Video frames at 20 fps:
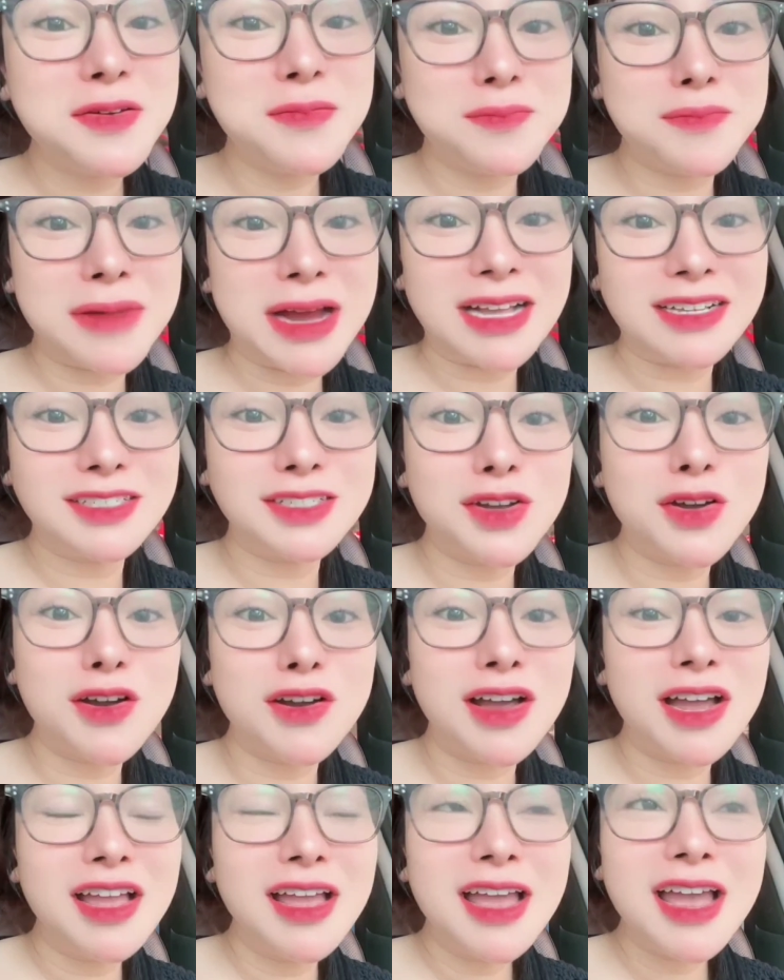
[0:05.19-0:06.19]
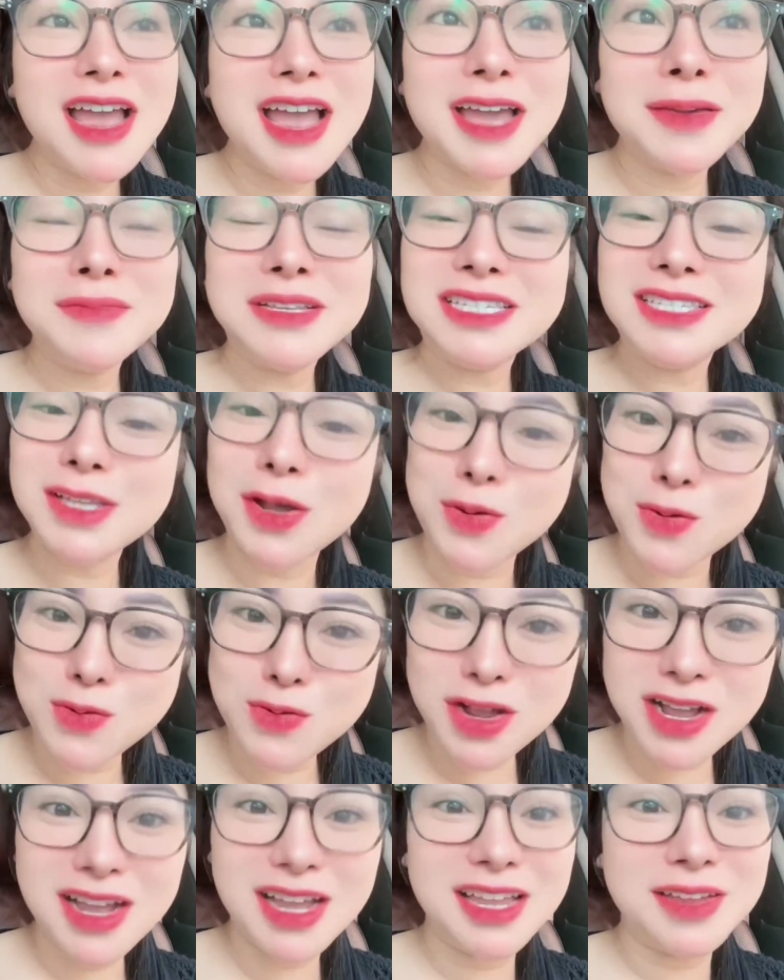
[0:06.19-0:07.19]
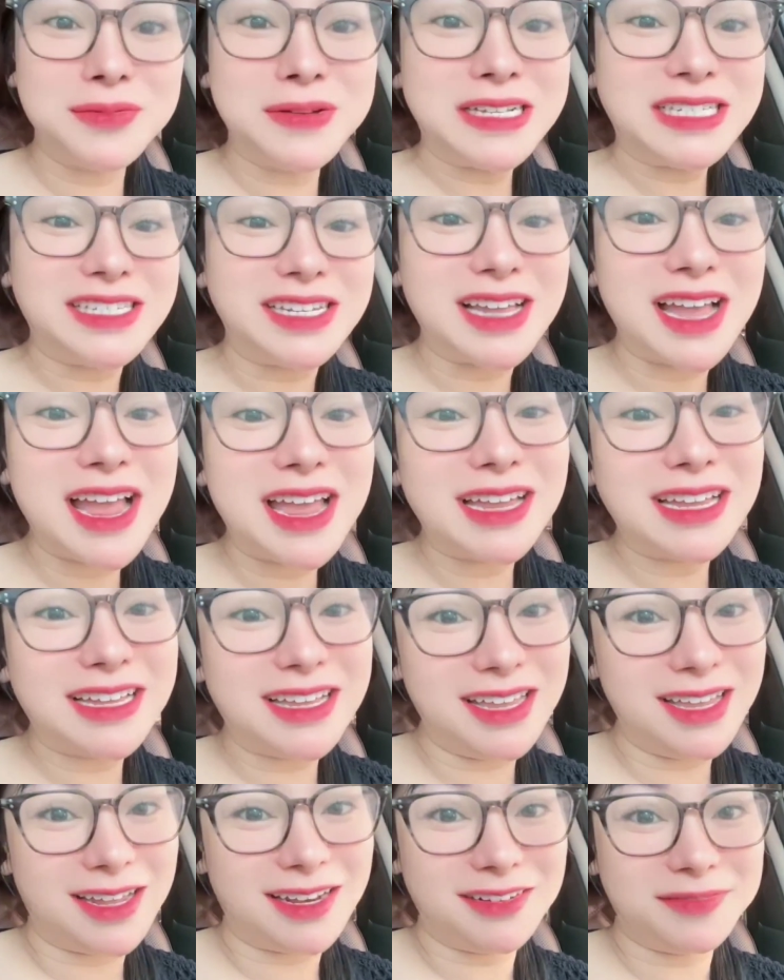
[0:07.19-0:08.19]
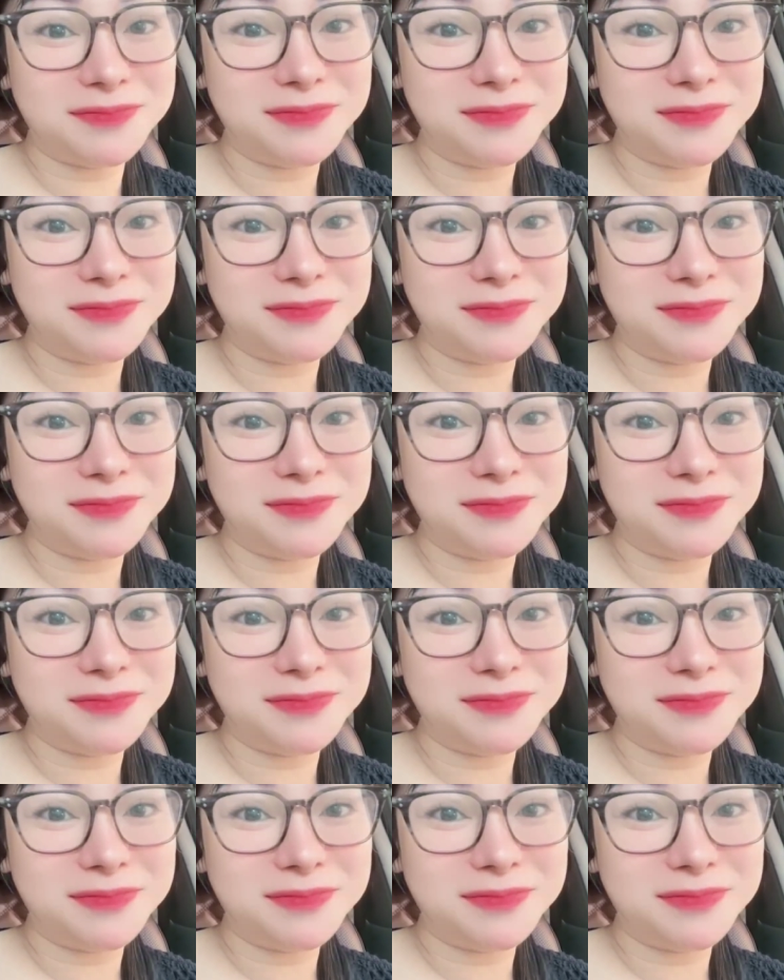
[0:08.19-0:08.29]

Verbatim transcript: mà cho 26 người mà chị hai kiện